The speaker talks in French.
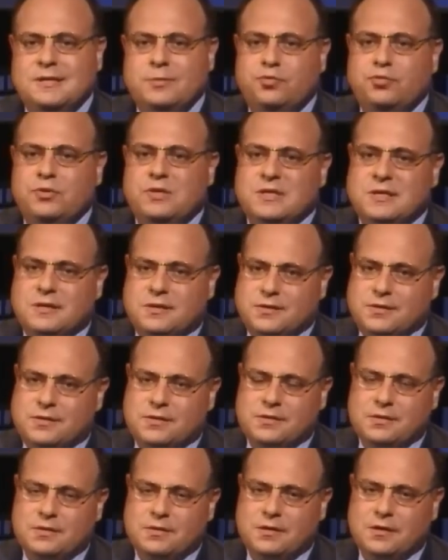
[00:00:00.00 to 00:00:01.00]

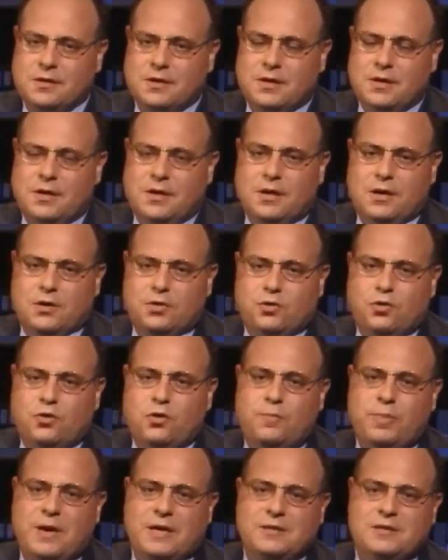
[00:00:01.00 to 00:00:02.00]
puissante que le
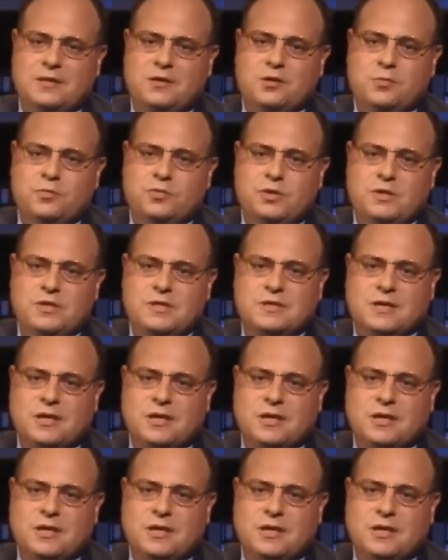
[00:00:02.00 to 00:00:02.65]
Parti communiste a